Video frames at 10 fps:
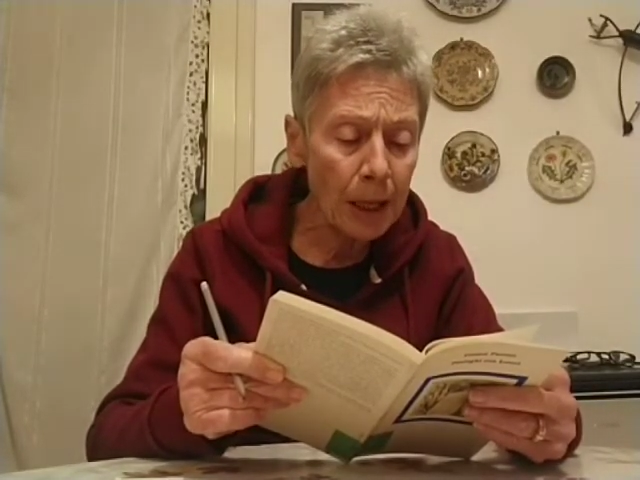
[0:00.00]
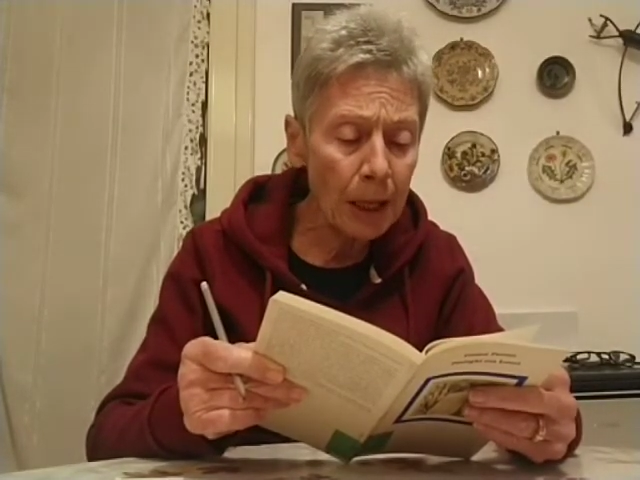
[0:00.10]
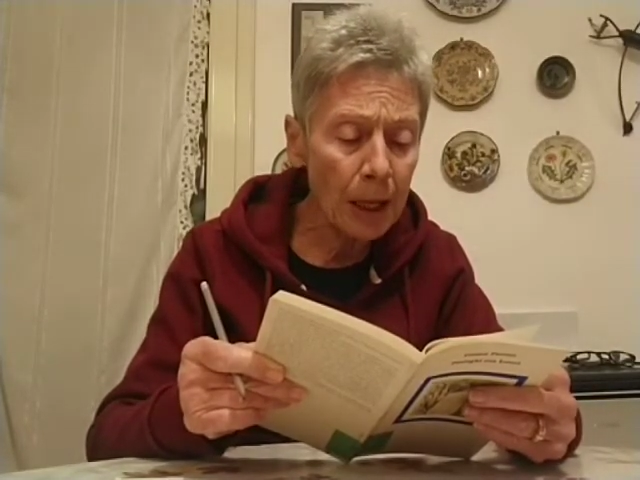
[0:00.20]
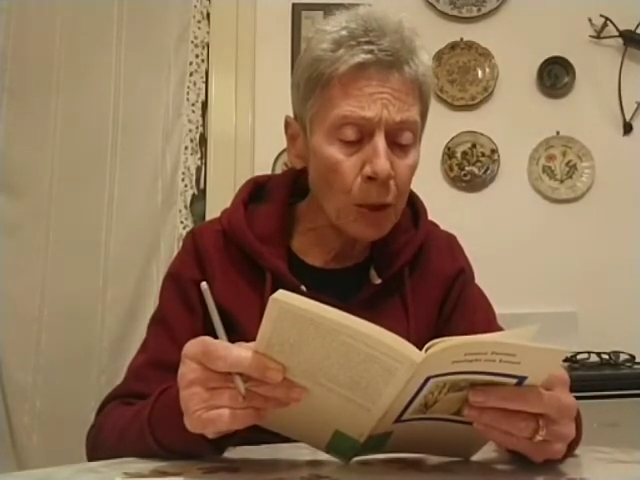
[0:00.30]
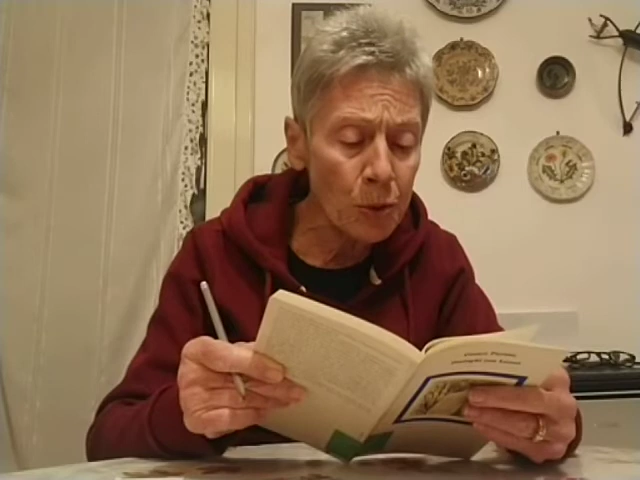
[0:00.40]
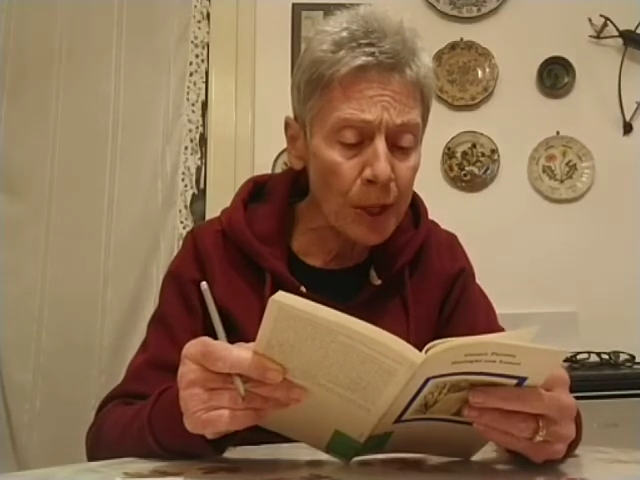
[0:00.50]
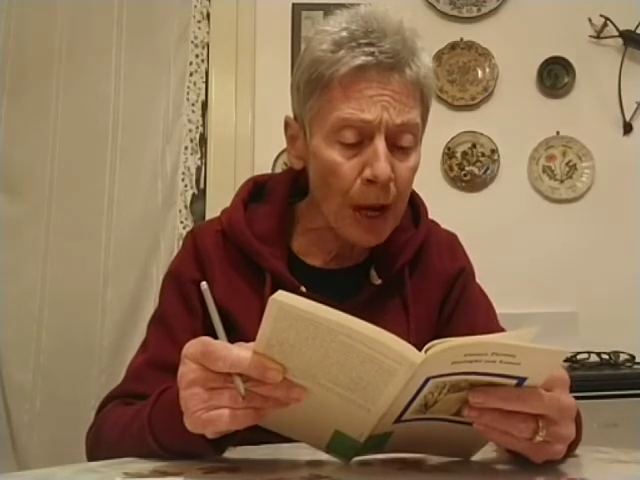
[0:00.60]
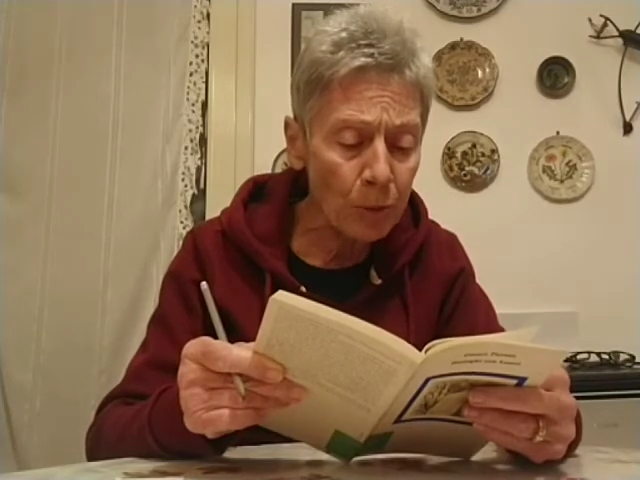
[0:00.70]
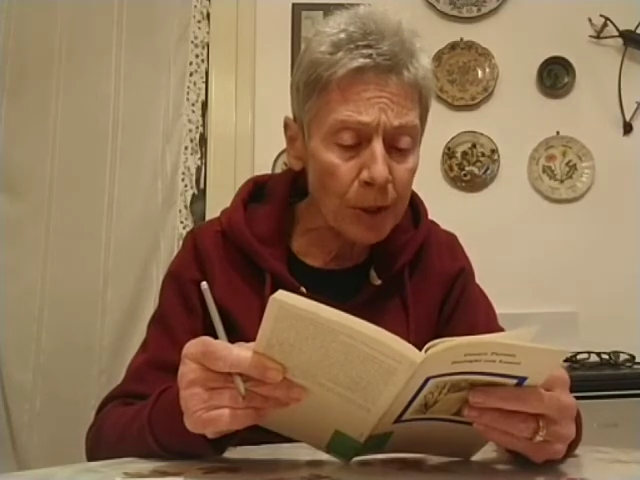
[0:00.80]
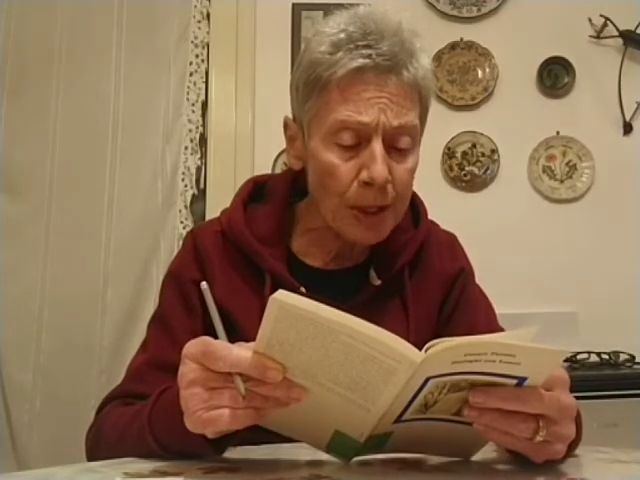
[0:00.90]
Che cos'è
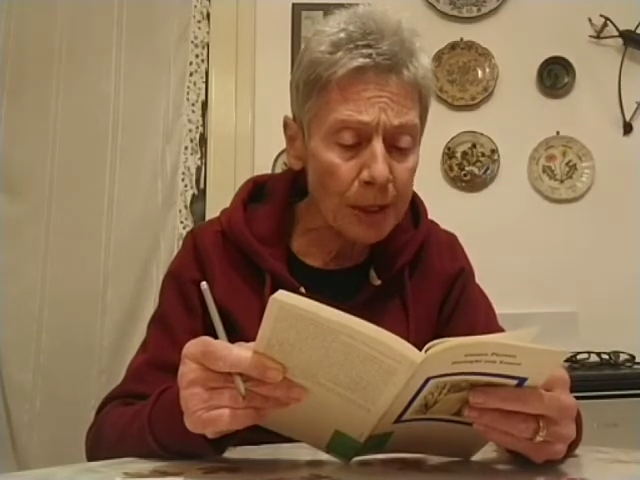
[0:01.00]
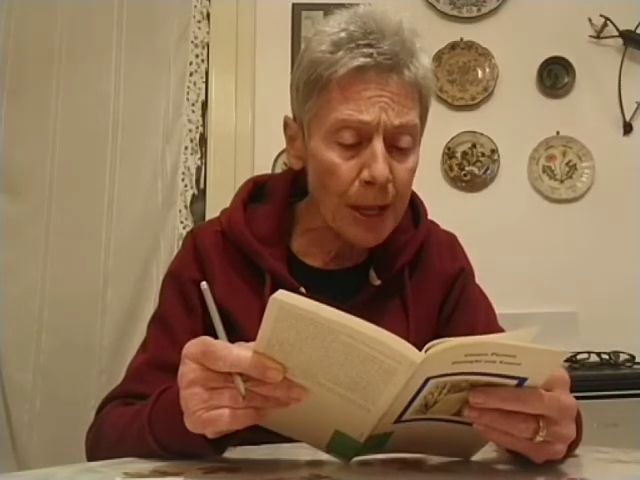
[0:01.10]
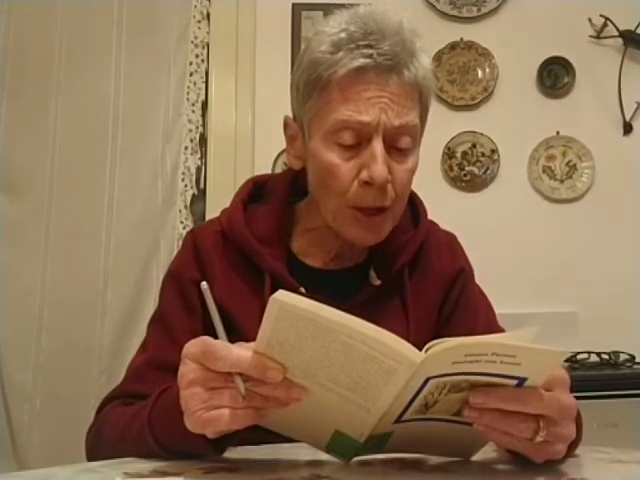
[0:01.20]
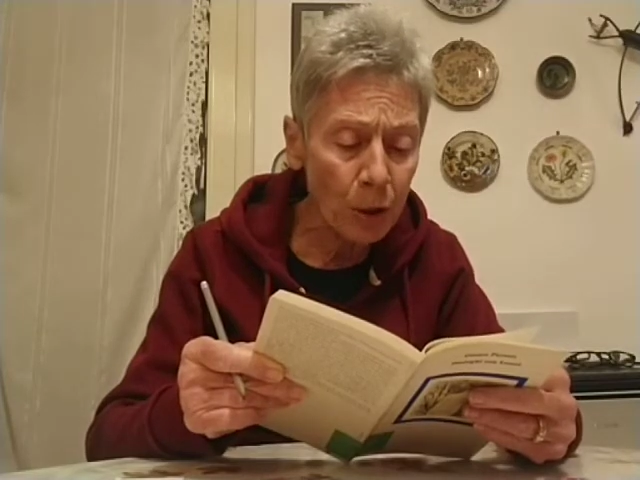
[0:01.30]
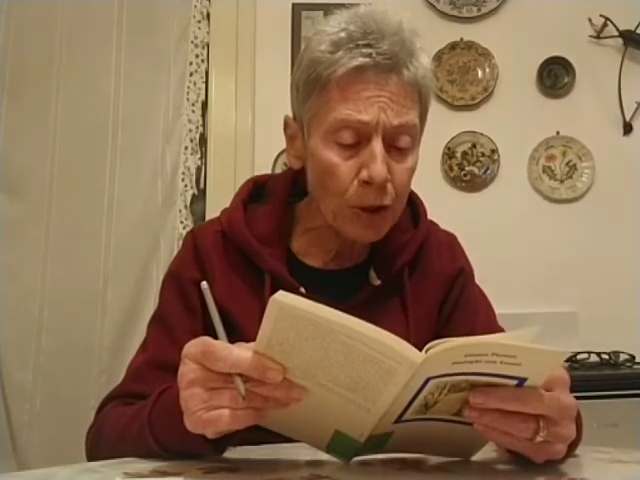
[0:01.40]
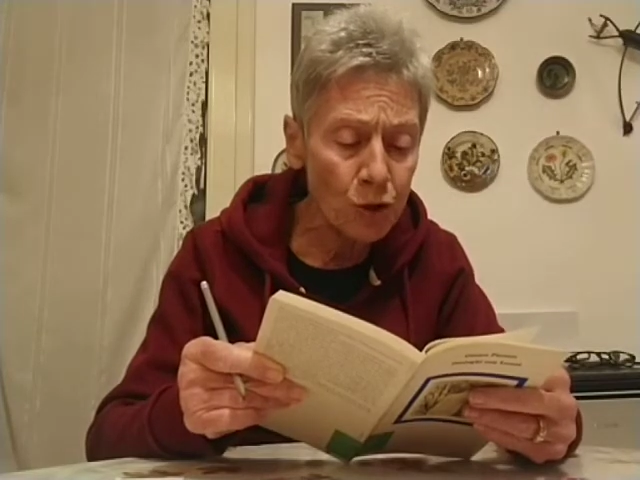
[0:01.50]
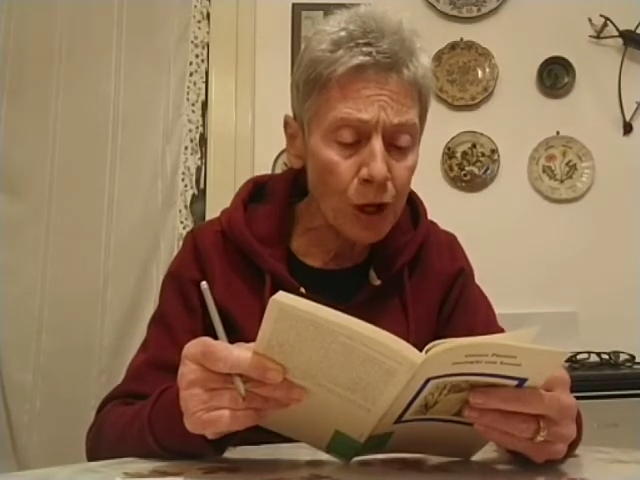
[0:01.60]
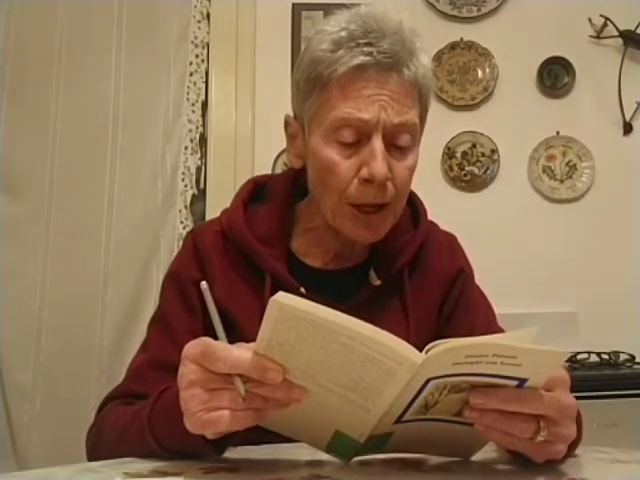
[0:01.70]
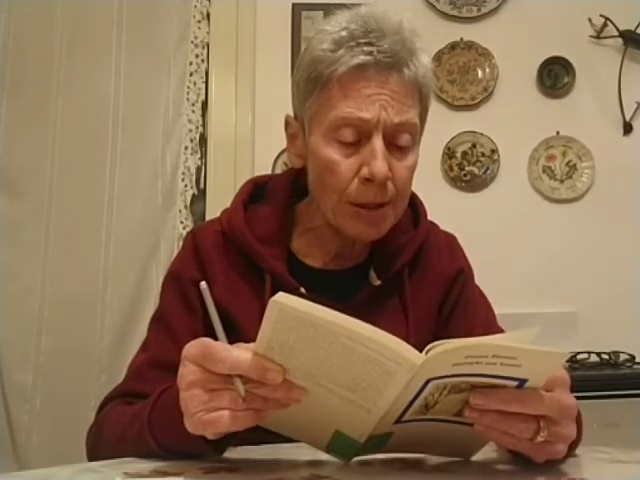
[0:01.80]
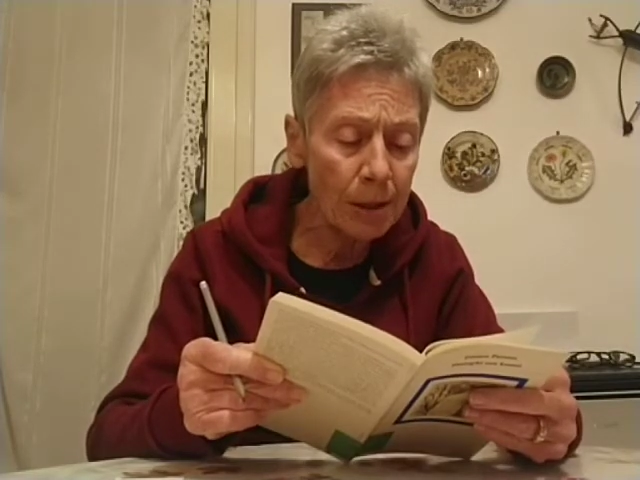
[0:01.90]
un desiderio che
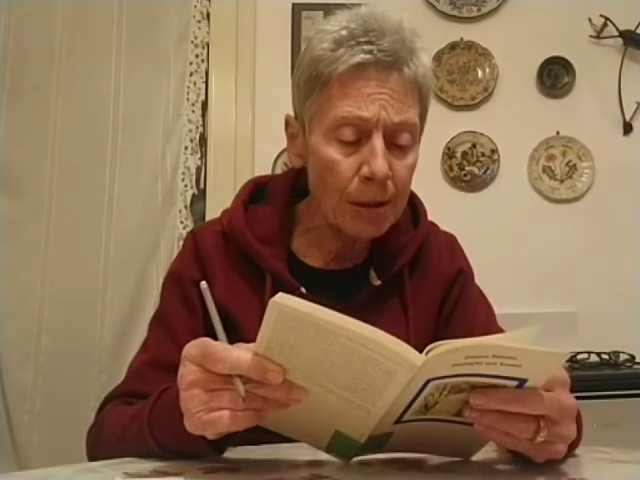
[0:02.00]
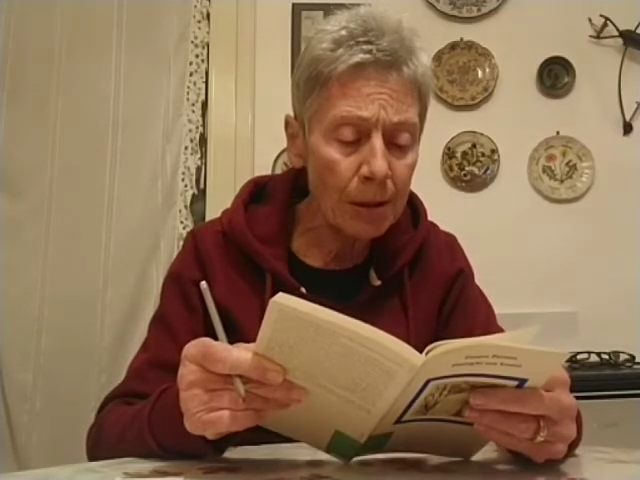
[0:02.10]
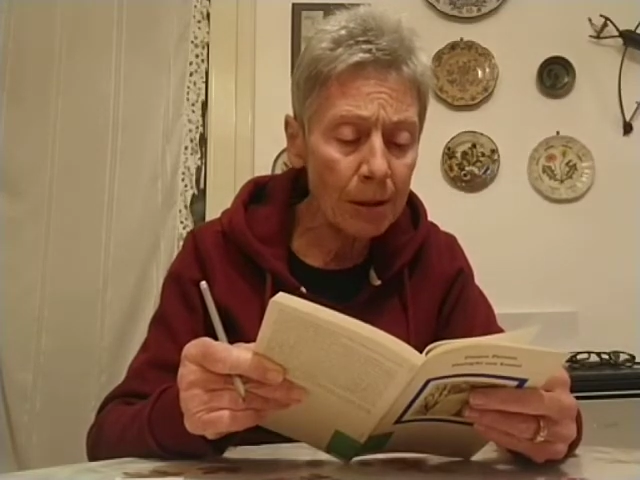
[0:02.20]
cede?